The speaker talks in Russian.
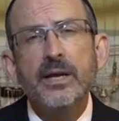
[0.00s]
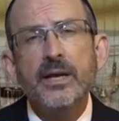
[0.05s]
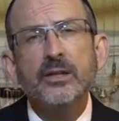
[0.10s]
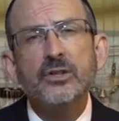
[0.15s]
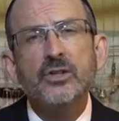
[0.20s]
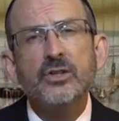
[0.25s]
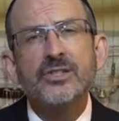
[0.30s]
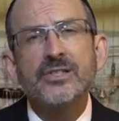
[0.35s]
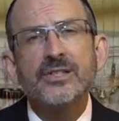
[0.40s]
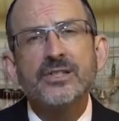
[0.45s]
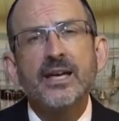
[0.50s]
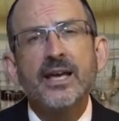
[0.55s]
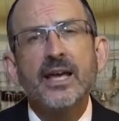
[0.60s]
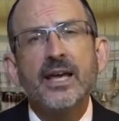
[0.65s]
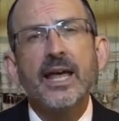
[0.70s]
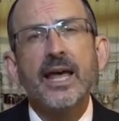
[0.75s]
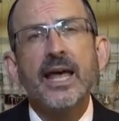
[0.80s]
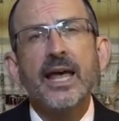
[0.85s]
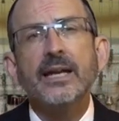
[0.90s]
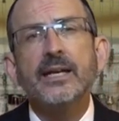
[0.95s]
Но
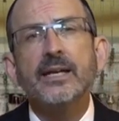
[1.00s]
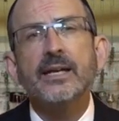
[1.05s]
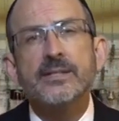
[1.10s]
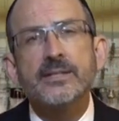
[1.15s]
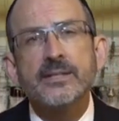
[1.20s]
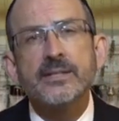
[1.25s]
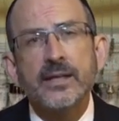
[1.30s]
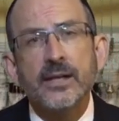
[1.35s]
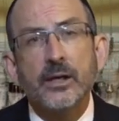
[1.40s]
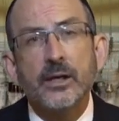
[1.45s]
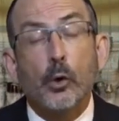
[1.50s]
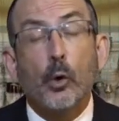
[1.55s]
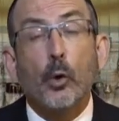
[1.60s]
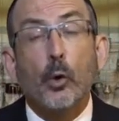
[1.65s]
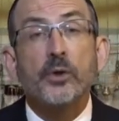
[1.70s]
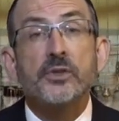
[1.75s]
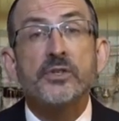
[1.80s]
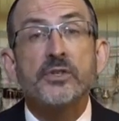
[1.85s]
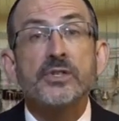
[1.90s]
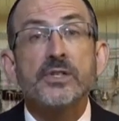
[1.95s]
не о каком-то
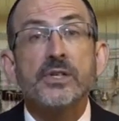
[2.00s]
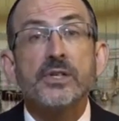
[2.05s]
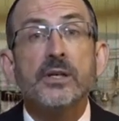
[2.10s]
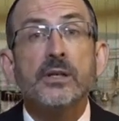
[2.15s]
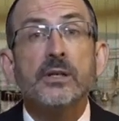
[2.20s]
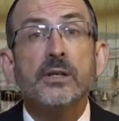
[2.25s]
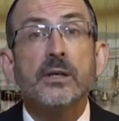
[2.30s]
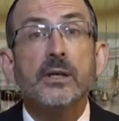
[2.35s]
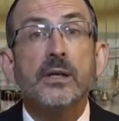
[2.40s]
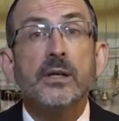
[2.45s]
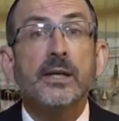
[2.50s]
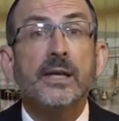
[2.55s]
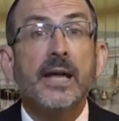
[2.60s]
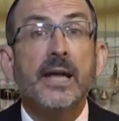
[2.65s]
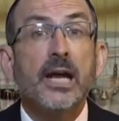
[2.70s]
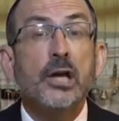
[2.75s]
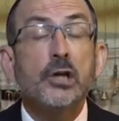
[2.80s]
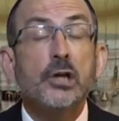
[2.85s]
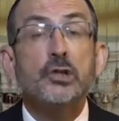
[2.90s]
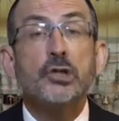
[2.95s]
грехе или грехе
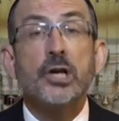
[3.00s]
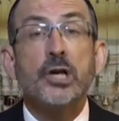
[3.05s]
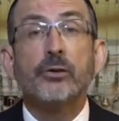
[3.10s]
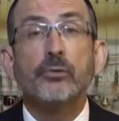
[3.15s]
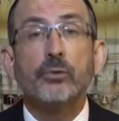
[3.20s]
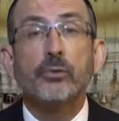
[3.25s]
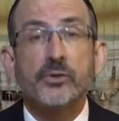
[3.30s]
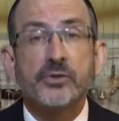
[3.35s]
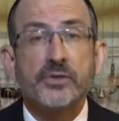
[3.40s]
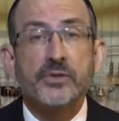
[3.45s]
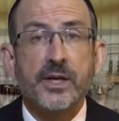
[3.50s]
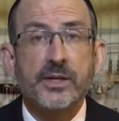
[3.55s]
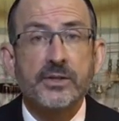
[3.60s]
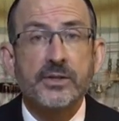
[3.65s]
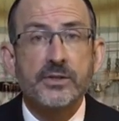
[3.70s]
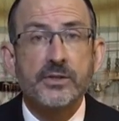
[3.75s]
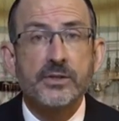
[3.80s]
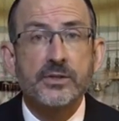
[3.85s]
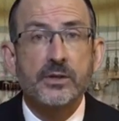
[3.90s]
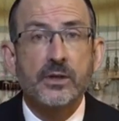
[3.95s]
в общем смысле,
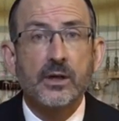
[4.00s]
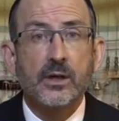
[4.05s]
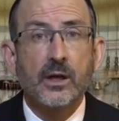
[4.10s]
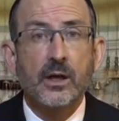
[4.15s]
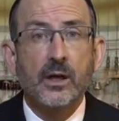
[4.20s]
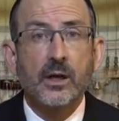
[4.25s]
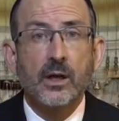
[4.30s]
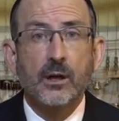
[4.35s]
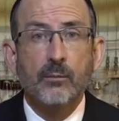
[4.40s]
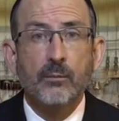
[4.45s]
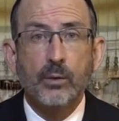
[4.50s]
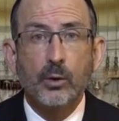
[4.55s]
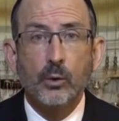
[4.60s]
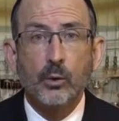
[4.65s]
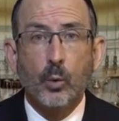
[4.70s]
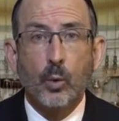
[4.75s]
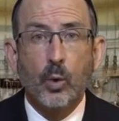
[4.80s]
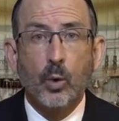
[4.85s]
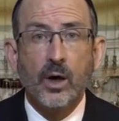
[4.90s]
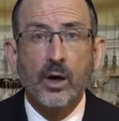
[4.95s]

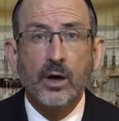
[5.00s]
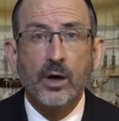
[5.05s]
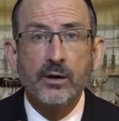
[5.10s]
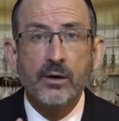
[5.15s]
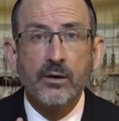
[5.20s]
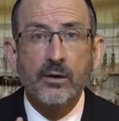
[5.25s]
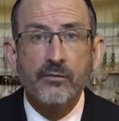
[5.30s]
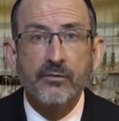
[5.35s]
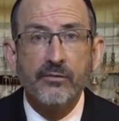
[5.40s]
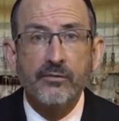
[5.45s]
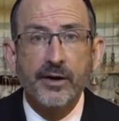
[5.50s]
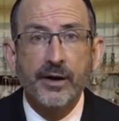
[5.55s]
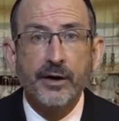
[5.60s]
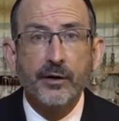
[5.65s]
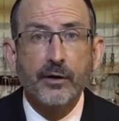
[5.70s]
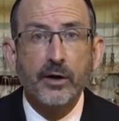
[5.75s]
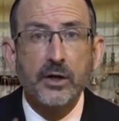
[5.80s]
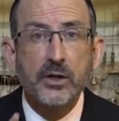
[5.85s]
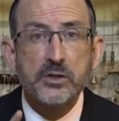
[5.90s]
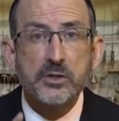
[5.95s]
но об
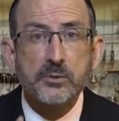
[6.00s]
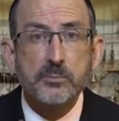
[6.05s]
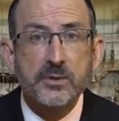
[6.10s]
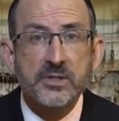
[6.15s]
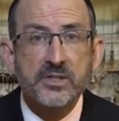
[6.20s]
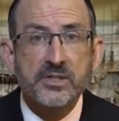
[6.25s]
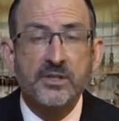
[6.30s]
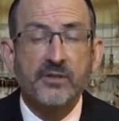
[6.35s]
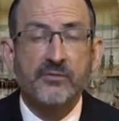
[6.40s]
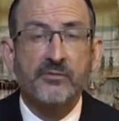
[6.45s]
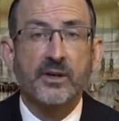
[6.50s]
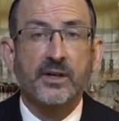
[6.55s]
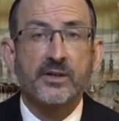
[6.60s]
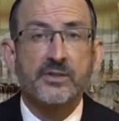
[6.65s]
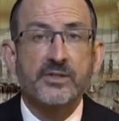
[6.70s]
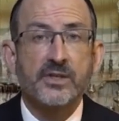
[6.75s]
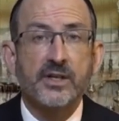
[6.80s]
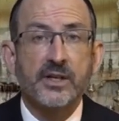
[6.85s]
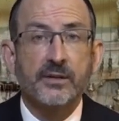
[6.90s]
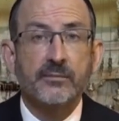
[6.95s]
одном конкретном
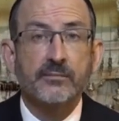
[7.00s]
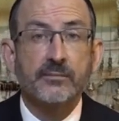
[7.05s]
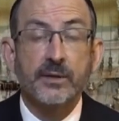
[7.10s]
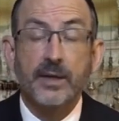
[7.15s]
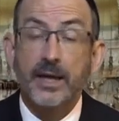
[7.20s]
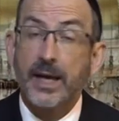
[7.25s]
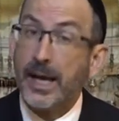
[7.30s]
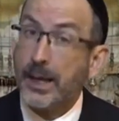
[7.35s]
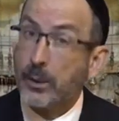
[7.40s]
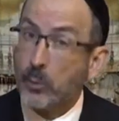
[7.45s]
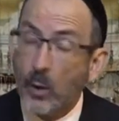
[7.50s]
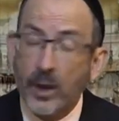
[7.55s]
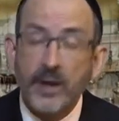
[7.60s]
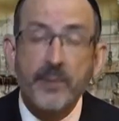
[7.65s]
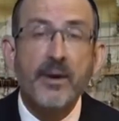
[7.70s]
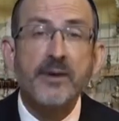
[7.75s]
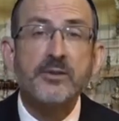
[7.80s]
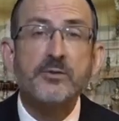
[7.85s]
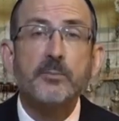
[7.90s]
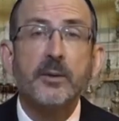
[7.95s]
грехе. И о
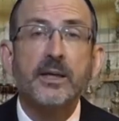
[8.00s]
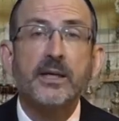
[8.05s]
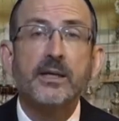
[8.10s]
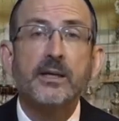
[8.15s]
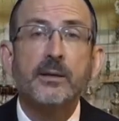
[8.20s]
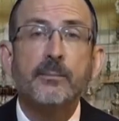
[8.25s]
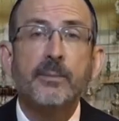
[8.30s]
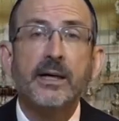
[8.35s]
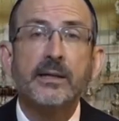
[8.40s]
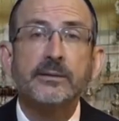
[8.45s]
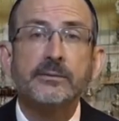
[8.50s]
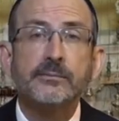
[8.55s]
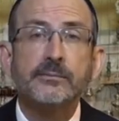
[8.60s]
чем я говорю?